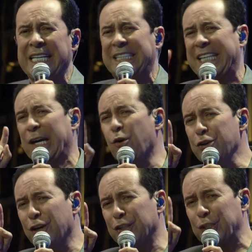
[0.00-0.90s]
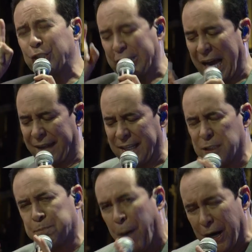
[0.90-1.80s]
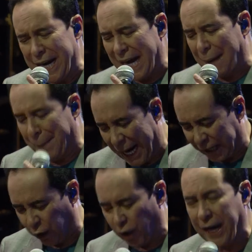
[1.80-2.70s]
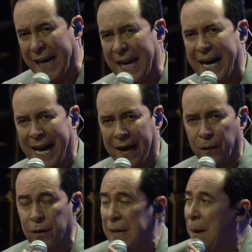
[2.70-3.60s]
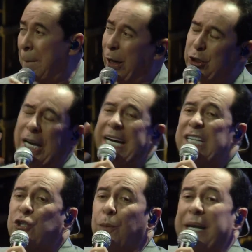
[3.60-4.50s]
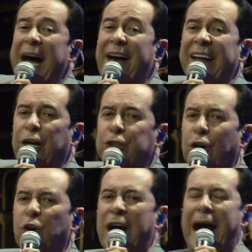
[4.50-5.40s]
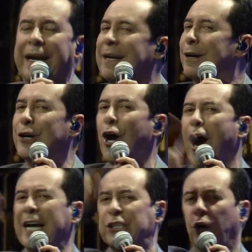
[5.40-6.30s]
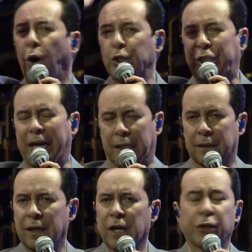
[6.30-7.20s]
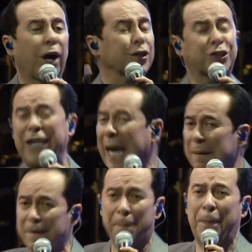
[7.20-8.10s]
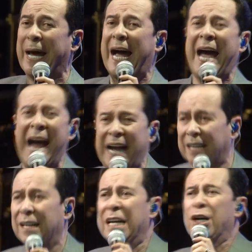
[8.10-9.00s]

Si uno de ustedes pone la mano en el arado, pero tiene su mirada en otro lugar, no es útil, no sirve para él,